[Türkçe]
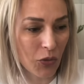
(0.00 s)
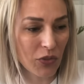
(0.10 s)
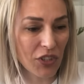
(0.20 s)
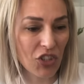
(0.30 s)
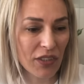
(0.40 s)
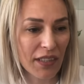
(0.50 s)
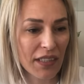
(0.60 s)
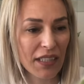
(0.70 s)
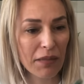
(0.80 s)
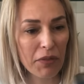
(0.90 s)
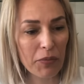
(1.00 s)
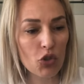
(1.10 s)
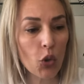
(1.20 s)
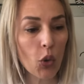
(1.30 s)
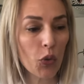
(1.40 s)
dışında dediğim gibi
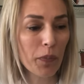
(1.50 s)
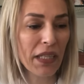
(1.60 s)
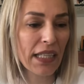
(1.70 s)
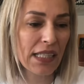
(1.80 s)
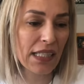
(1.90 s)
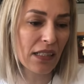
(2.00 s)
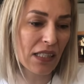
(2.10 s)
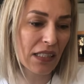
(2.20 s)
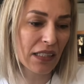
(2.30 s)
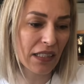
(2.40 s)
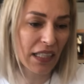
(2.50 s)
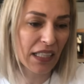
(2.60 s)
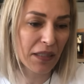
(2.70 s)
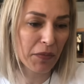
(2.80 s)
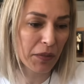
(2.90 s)
çok minik saksılara
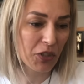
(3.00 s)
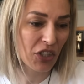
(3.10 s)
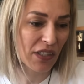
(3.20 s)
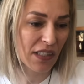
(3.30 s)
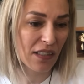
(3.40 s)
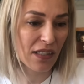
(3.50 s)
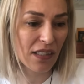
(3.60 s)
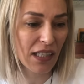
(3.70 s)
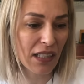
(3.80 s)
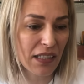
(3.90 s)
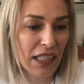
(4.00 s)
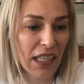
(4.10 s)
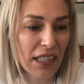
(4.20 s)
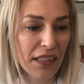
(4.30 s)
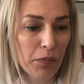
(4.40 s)
ekim yapacaksınız. Yani
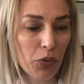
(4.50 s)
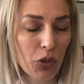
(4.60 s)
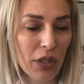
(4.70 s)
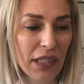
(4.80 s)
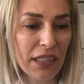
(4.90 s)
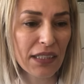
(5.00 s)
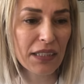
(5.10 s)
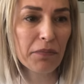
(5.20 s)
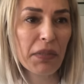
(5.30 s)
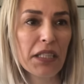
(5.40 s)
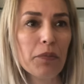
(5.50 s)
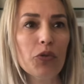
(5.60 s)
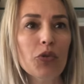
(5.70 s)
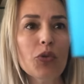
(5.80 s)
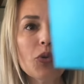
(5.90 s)
kendi boyutlarının bir
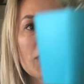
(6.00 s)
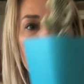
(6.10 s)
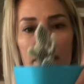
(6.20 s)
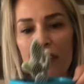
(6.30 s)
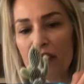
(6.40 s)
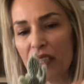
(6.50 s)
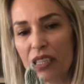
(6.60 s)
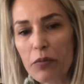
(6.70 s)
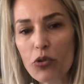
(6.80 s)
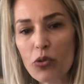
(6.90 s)
büyüğü olabilir, iki büyüğü